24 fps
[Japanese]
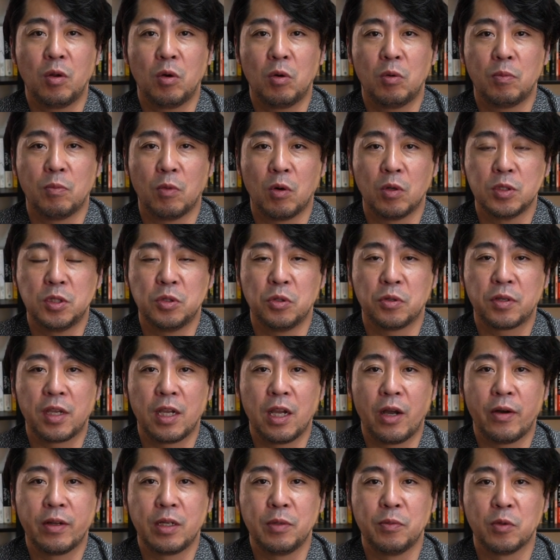ローンも条
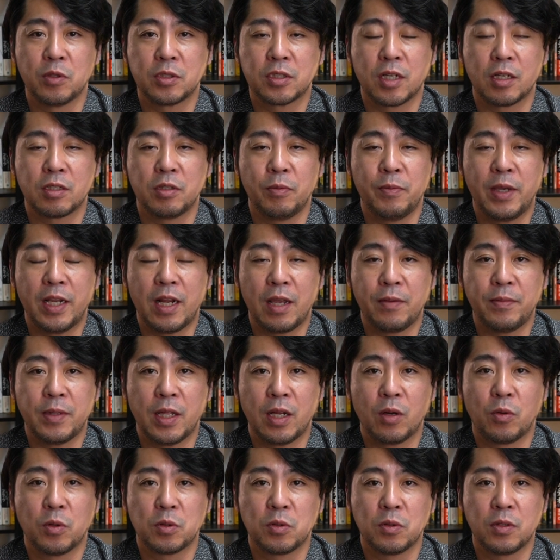件が悪いものしか組めないみ
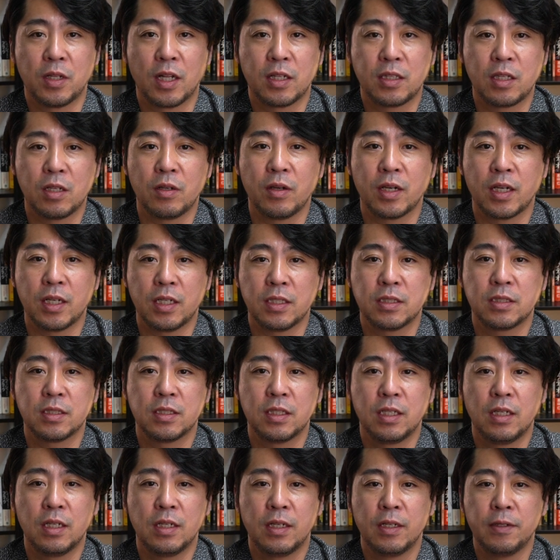たいなことになってるわけで
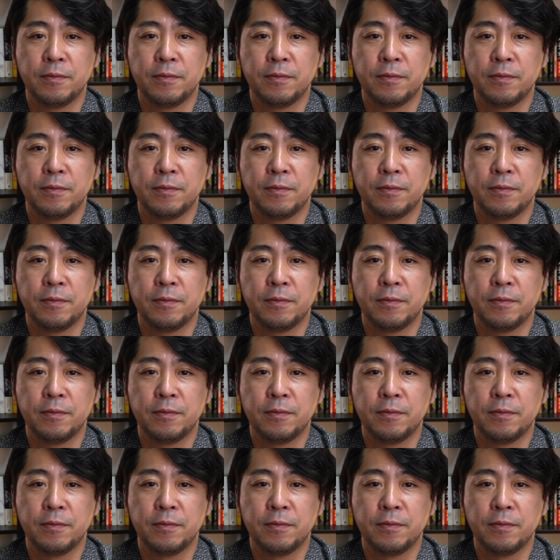す。